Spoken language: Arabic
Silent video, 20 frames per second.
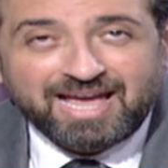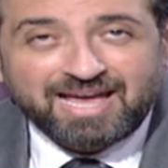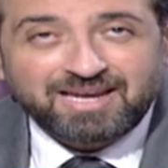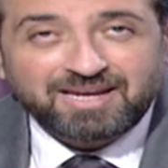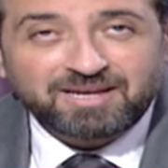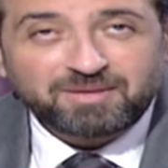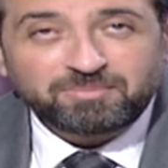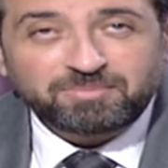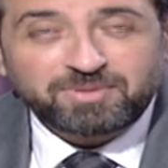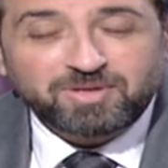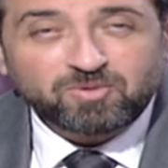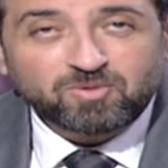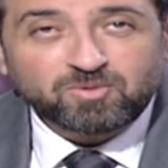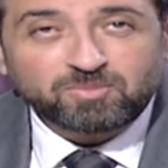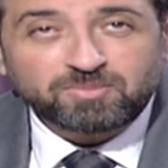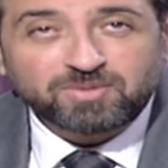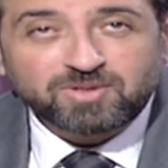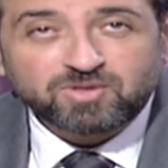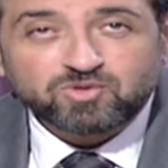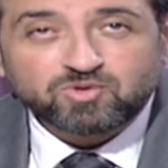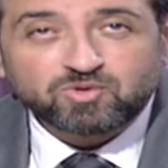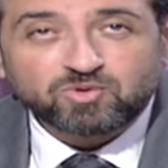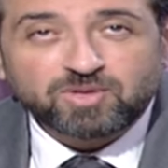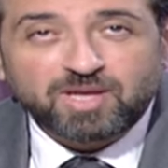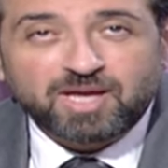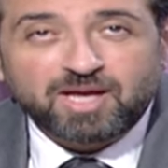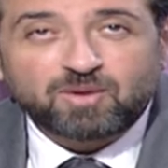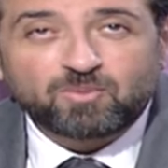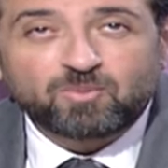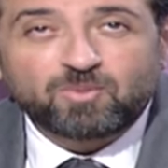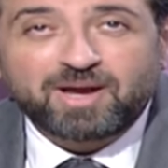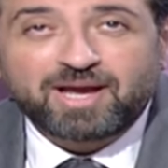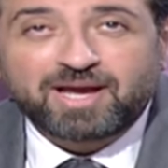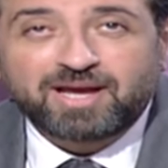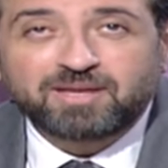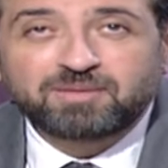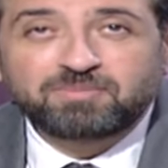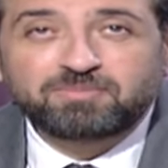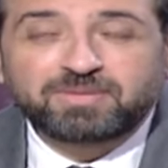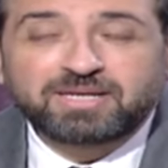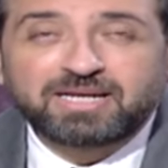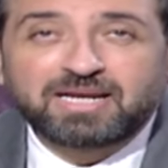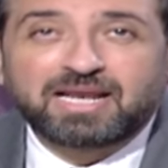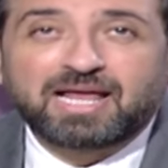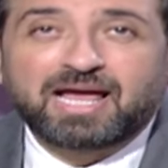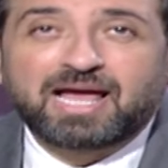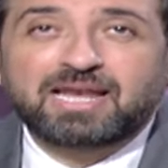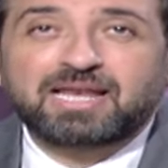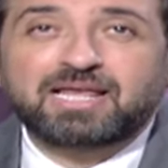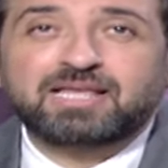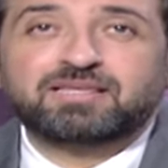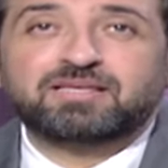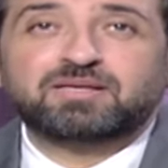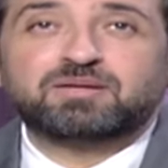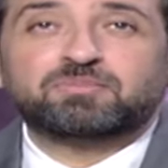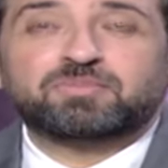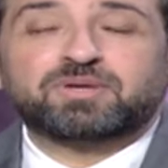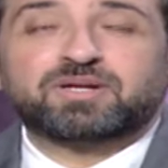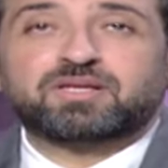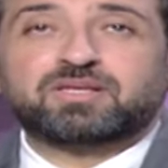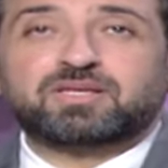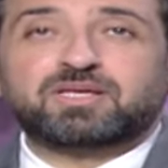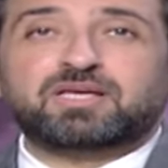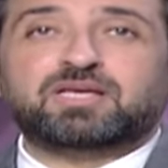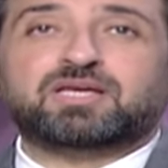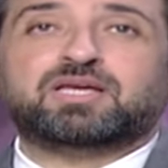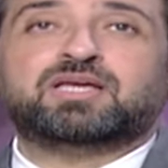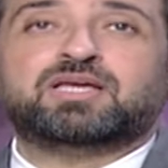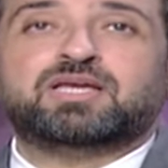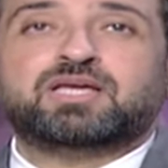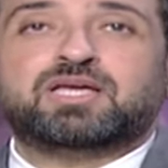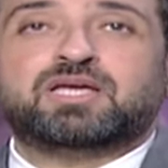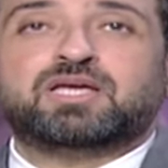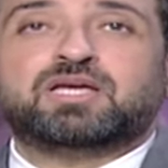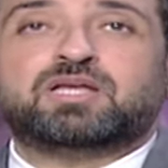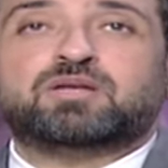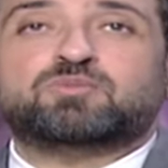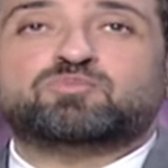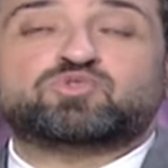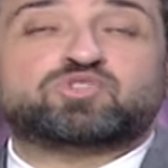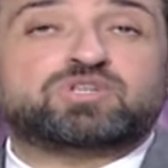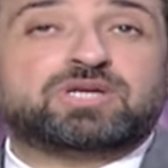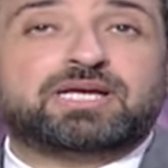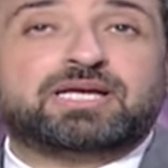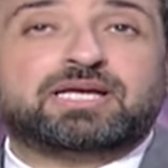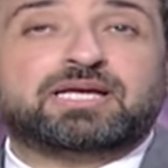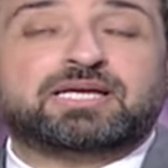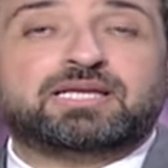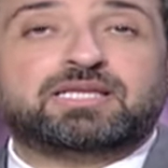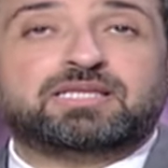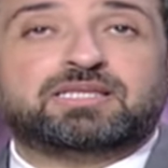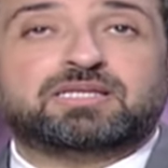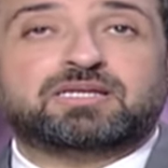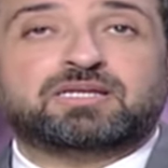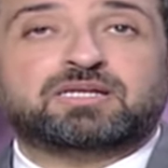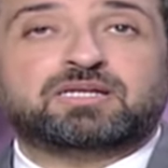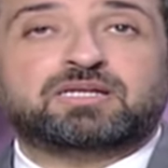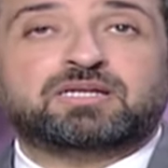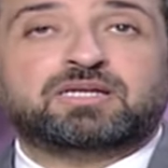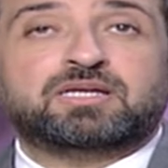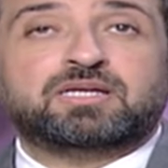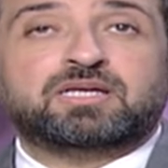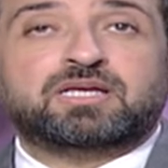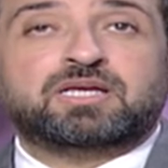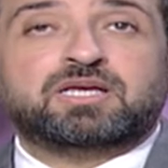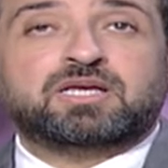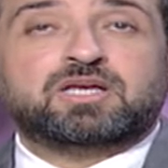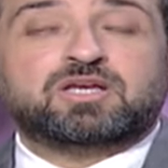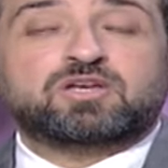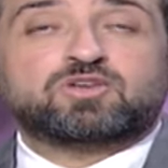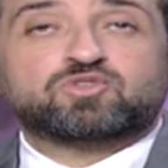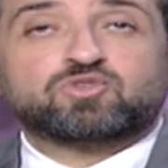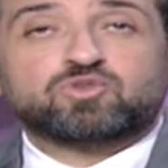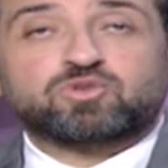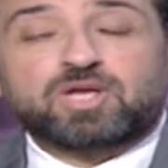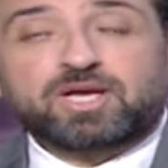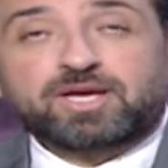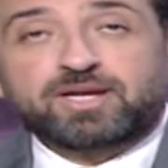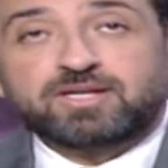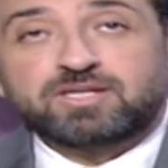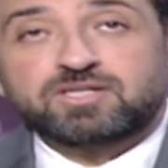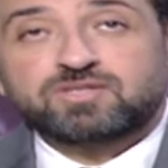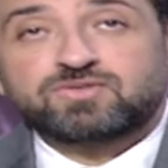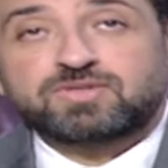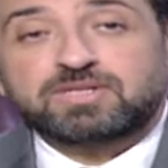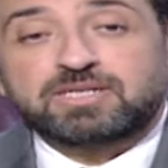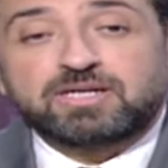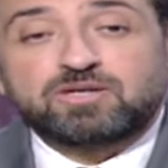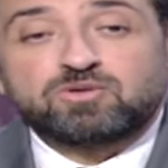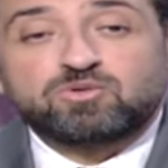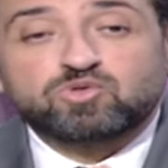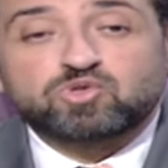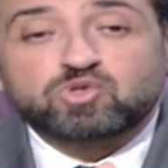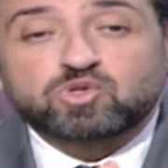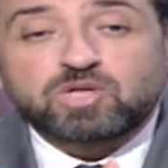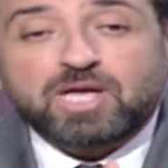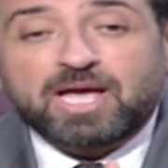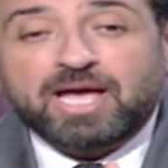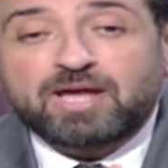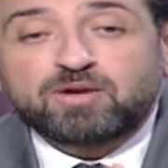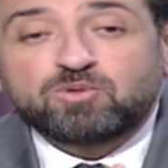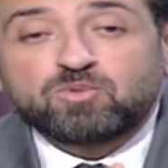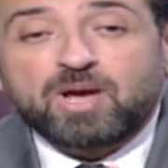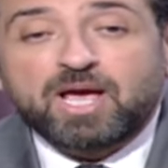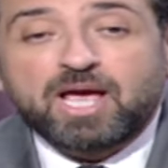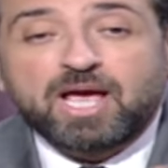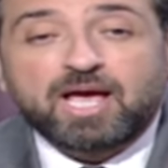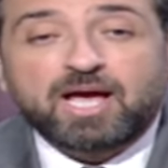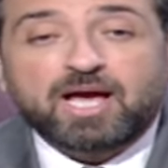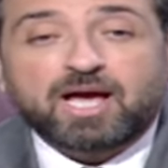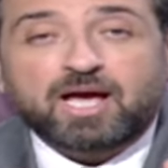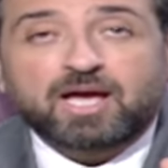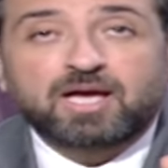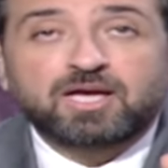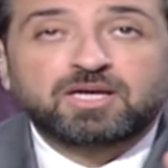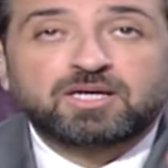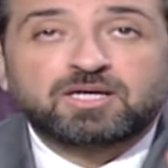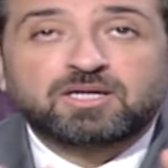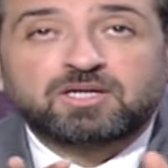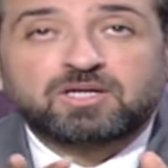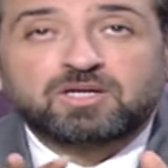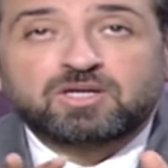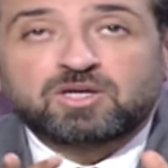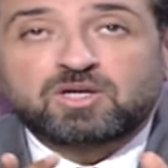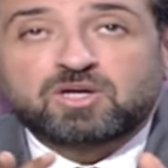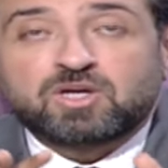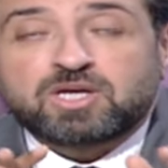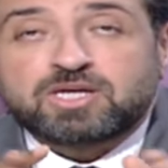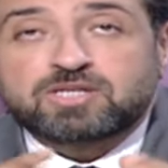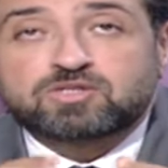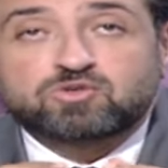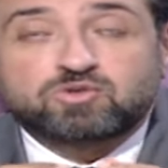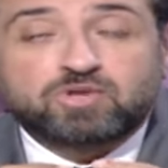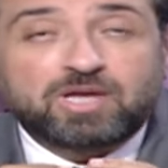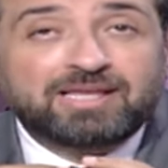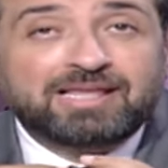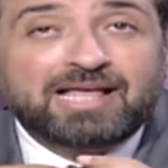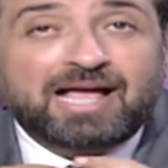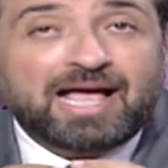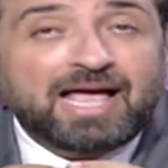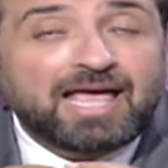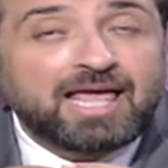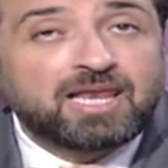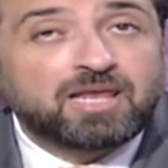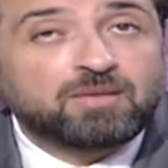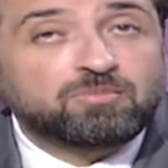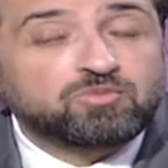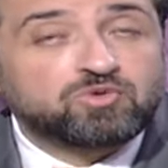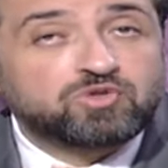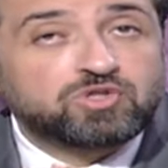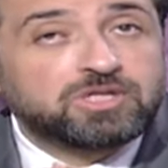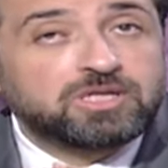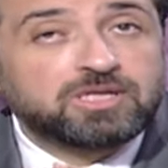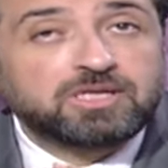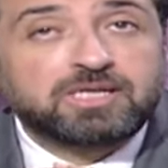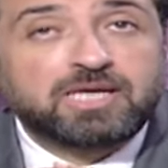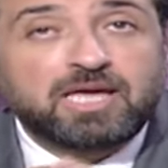أهلا بكم الصداع واحد من الحالات المرضية المزعجة جدا الصداع النصفي لأنه الصداع أنواع الصداع ده عالم مثير